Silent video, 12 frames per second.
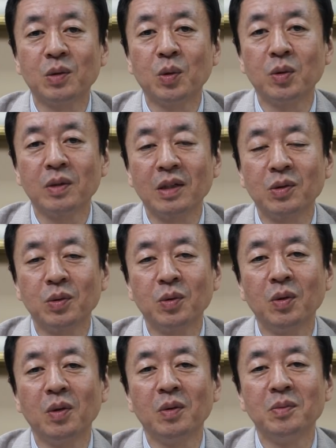コロナと
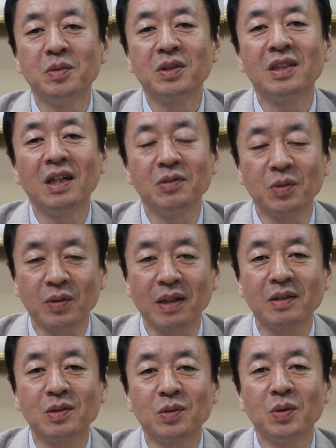どう向き合うの
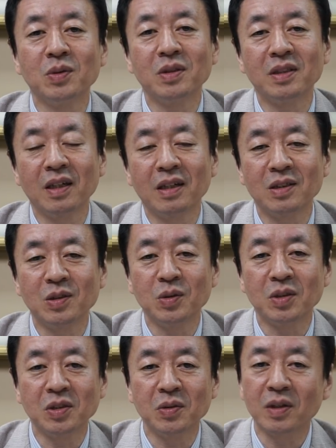か、そういう生活
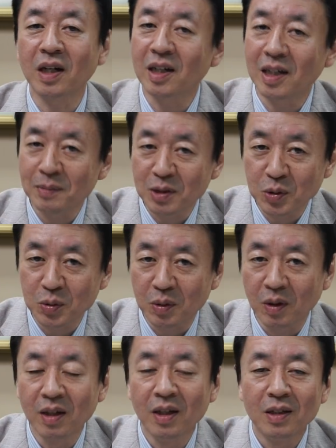様式を考えましょう
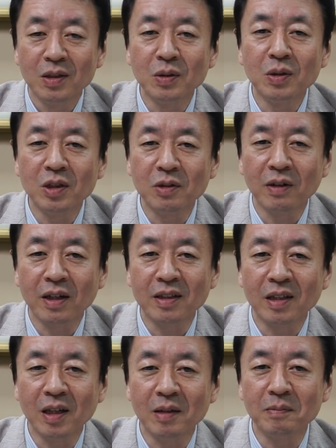というふうに言われ
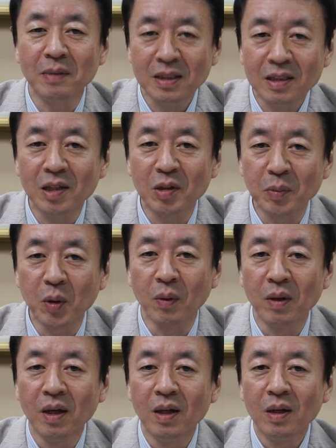てますけれども、